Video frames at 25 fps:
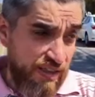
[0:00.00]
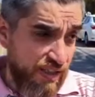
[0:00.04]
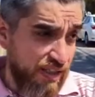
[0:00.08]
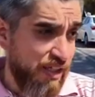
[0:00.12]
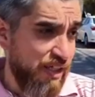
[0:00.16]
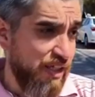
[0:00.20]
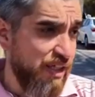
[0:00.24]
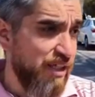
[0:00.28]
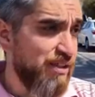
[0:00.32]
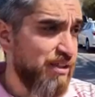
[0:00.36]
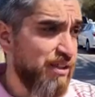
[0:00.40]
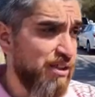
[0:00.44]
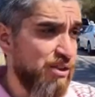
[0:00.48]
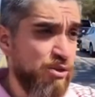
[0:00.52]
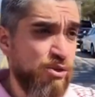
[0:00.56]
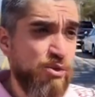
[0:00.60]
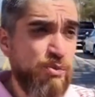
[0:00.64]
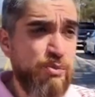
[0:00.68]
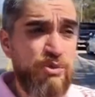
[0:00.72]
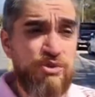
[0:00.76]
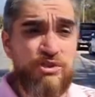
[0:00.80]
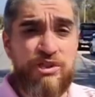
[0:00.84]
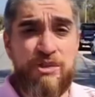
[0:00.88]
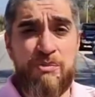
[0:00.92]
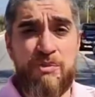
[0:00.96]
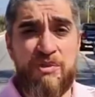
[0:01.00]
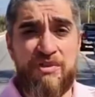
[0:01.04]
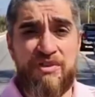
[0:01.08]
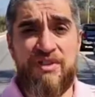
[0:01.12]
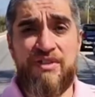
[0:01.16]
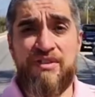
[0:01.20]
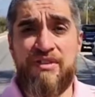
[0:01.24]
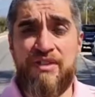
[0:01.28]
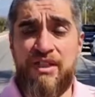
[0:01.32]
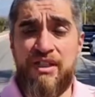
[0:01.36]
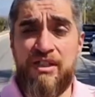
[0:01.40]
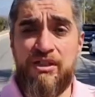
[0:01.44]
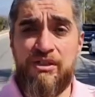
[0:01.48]
que es este grupo
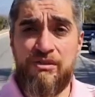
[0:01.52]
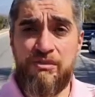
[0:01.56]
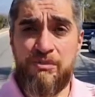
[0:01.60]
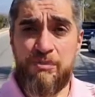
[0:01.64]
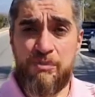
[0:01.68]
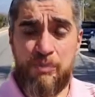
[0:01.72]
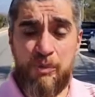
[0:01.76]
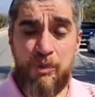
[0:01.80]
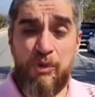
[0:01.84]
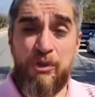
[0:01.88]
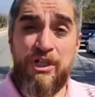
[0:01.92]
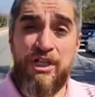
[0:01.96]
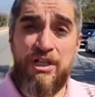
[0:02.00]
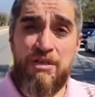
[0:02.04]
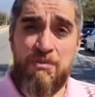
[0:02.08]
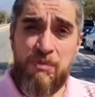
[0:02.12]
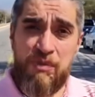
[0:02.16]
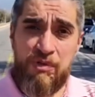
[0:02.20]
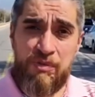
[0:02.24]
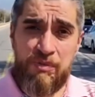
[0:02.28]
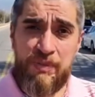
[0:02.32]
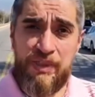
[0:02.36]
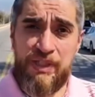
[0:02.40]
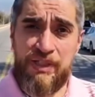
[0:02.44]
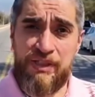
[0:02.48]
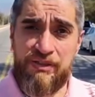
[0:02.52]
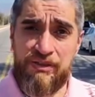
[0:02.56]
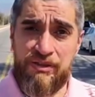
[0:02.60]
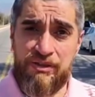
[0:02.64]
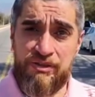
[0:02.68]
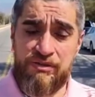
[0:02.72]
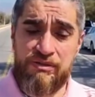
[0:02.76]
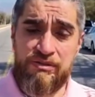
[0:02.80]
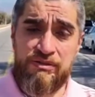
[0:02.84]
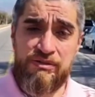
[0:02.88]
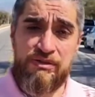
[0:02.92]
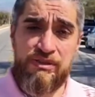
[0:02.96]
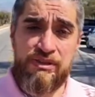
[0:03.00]
representado, por el
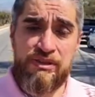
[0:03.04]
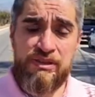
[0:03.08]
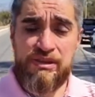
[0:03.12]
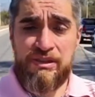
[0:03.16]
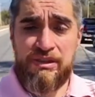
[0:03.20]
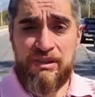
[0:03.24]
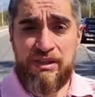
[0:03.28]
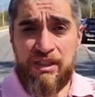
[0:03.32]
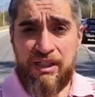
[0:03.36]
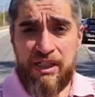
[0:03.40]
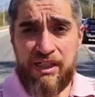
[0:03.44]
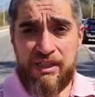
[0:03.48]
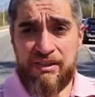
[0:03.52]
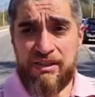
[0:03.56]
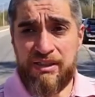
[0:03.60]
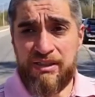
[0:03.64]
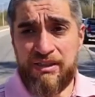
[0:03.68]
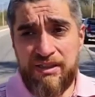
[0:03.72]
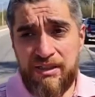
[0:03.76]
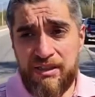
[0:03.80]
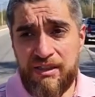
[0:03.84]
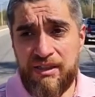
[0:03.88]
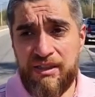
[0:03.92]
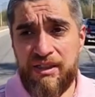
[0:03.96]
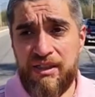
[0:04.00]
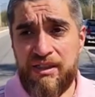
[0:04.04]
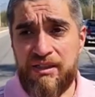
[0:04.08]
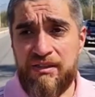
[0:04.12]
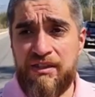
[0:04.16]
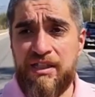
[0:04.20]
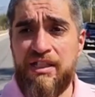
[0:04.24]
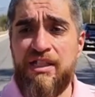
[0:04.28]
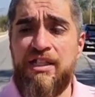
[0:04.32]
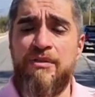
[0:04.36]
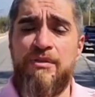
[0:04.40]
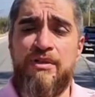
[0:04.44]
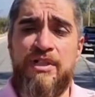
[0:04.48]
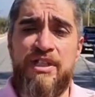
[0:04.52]
momento, hasta que
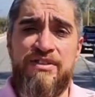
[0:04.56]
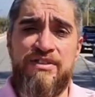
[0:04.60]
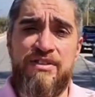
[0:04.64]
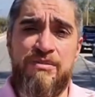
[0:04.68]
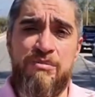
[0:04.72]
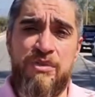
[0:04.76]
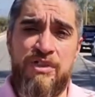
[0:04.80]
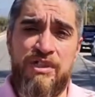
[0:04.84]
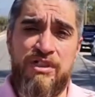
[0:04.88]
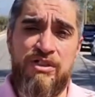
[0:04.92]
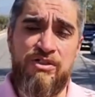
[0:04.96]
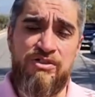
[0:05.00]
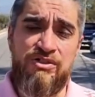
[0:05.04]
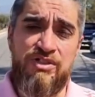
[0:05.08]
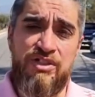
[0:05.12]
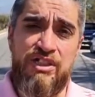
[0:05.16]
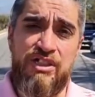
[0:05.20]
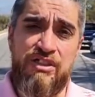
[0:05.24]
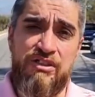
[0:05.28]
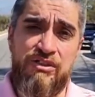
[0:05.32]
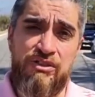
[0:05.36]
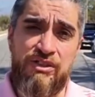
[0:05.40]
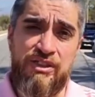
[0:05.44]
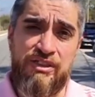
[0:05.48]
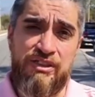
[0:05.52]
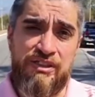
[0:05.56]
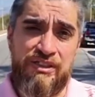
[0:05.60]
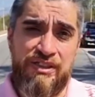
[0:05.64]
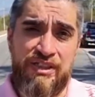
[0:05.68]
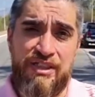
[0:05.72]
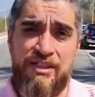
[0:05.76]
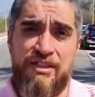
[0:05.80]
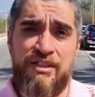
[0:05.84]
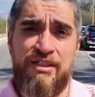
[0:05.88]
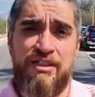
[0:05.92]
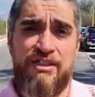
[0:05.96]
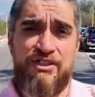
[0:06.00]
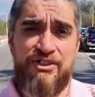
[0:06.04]
tengamos la asamblea conciliatoria esta
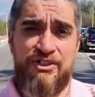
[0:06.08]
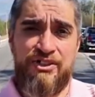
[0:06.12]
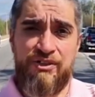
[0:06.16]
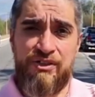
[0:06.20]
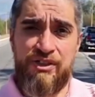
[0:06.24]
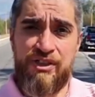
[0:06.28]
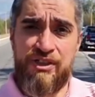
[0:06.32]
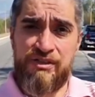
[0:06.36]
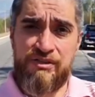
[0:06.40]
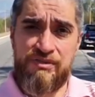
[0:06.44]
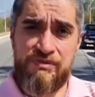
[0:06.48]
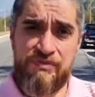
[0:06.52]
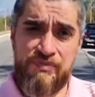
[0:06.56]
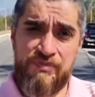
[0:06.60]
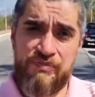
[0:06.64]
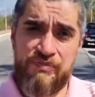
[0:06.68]
tarde en La Rioja.